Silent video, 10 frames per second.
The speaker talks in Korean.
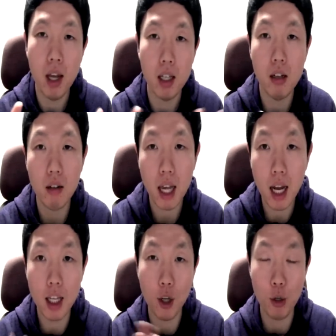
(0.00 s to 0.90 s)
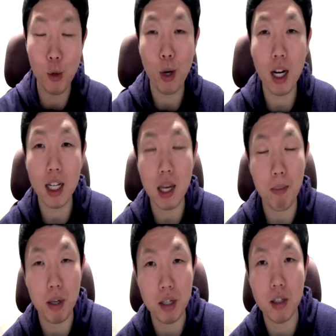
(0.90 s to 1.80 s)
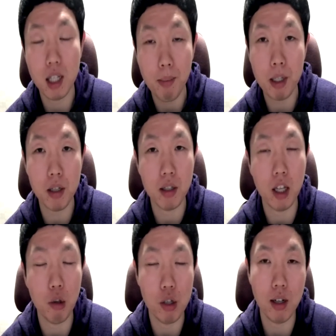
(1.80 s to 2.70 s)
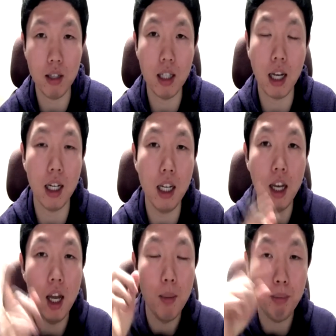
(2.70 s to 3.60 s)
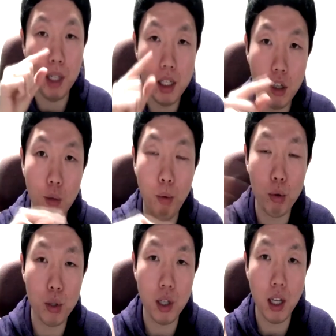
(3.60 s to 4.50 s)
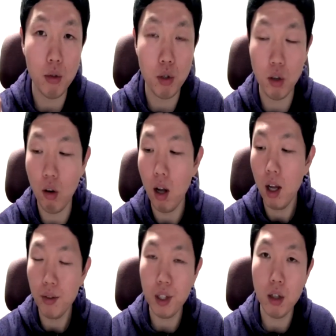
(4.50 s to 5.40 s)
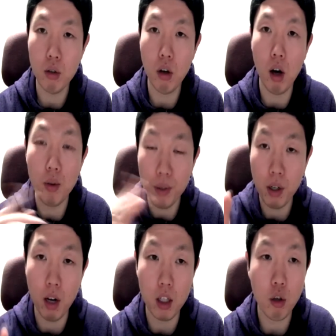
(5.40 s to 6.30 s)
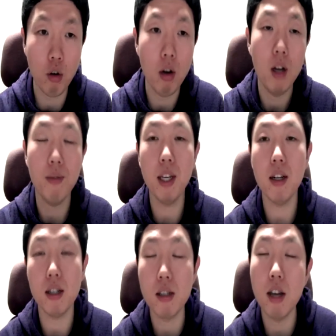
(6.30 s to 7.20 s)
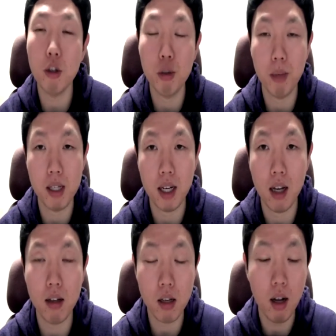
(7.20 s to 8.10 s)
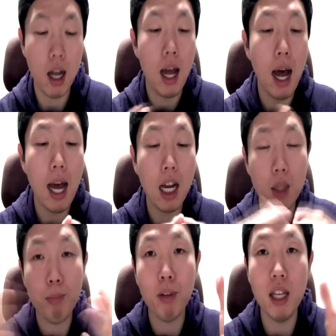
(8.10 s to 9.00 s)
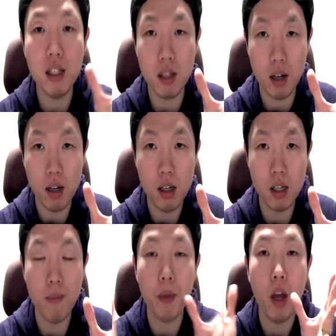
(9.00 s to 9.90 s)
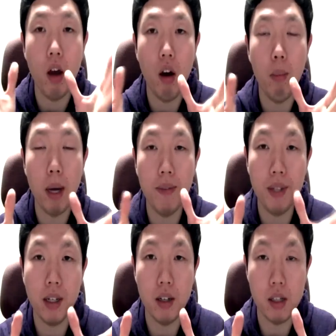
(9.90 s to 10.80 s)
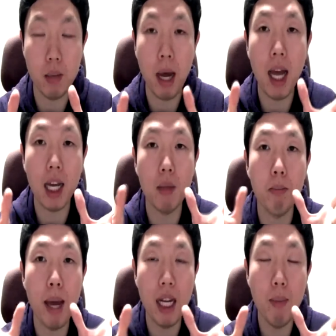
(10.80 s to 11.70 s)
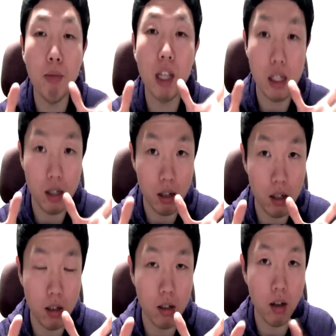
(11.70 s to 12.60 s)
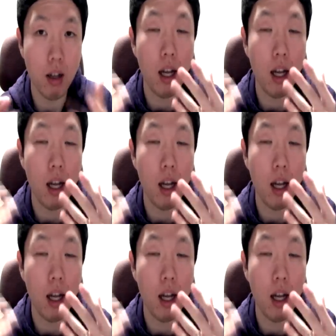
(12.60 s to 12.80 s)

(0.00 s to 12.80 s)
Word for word: 여러 개가 여러 손가락에 잡히, 잡히셨을 때도 있죠. 그땐 당연히 blister도 복수 처리해 주시고 finger도 a finger가 아니고 fingers 해 주시면 되잖아요. 그래서 I got blisters on my fingers. I got many blisters. 그죠?